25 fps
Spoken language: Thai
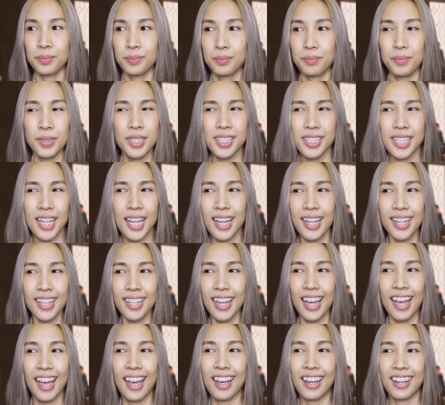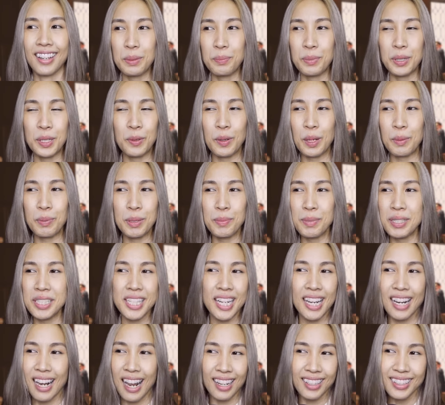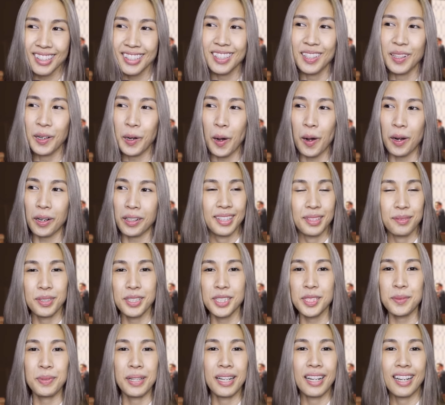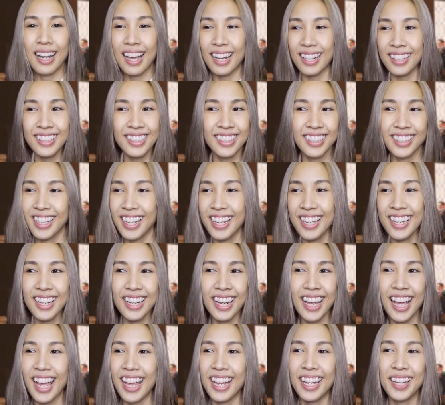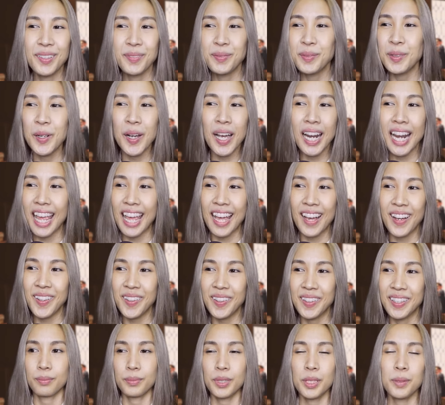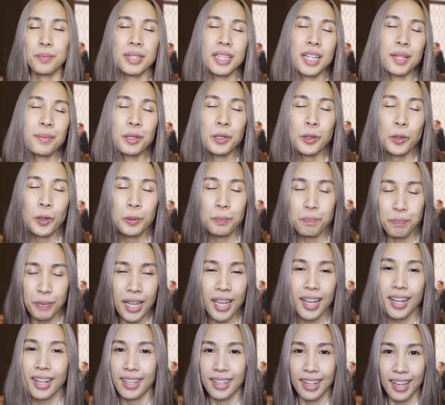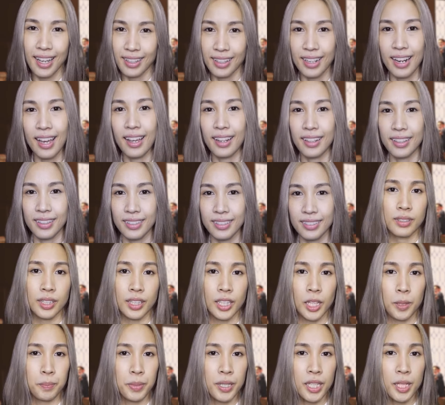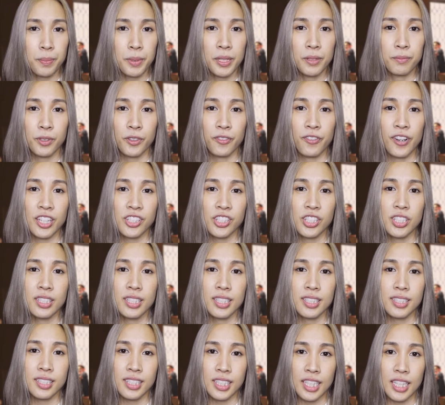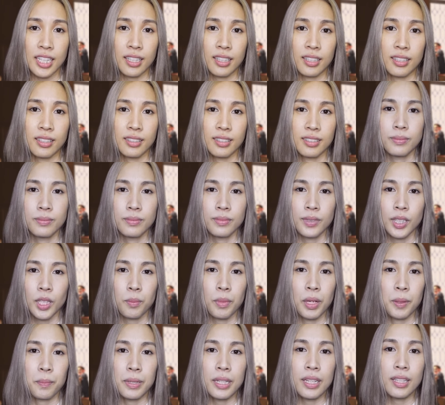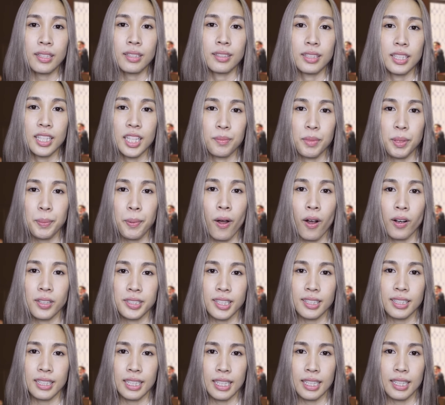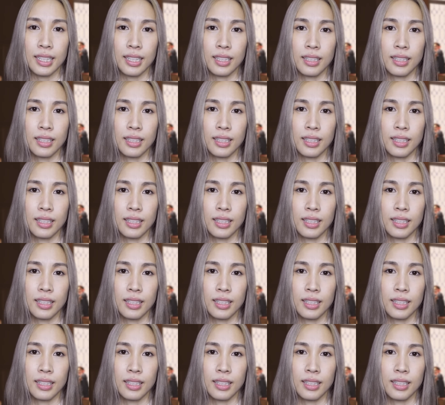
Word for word: ไม่ใช่ค่ะพี่ว่าพี่ไม่ใช่ลักษ์หนึ่งหรอกพี่จะเป็นลักษ์หนึ่งได้ยังไงมั่วแล้วพี่ไม่ได้เป็นคนเป๊ะขนาดนั้นถ้าพี่เป็น perfectionist จริงทำไมพี่ถึงดีไม่พอสักที